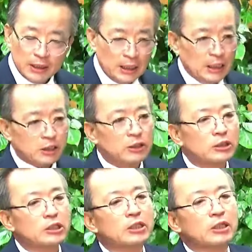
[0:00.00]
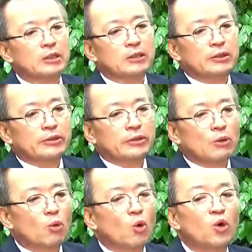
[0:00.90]
그것이
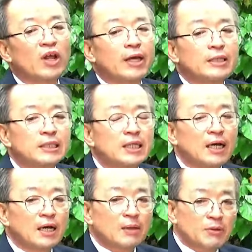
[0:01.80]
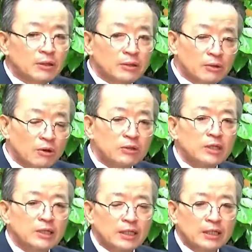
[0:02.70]
오래 지나가면 어떻게
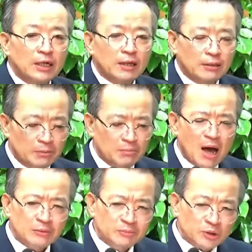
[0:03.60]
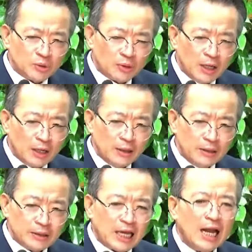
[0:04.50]
되느냐? 마음속에
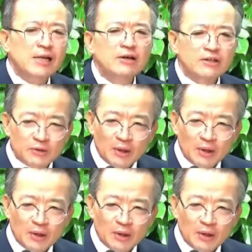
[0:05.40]
단련이 돼.